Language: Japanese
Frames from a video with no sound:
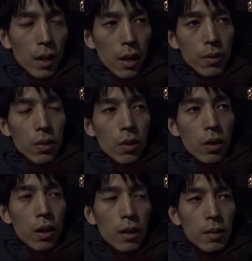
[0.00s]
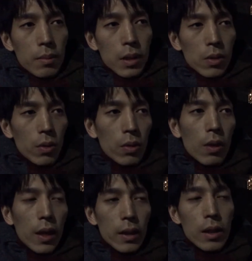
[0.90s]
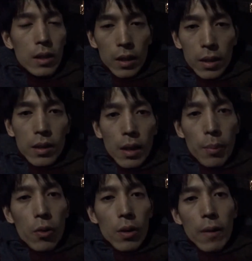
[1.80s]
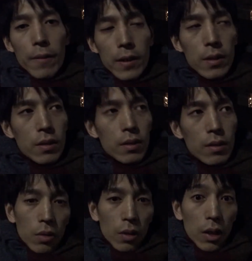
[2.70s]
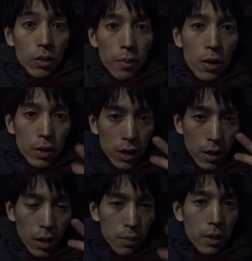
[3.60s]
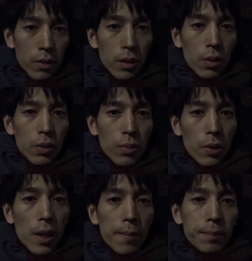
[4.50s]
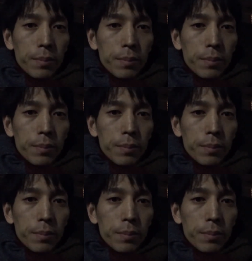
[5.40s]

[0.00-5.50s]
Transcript: えっとまあ、相当硬い人間でしたねポーカーフェイスあと目をしっかり見るってこともね、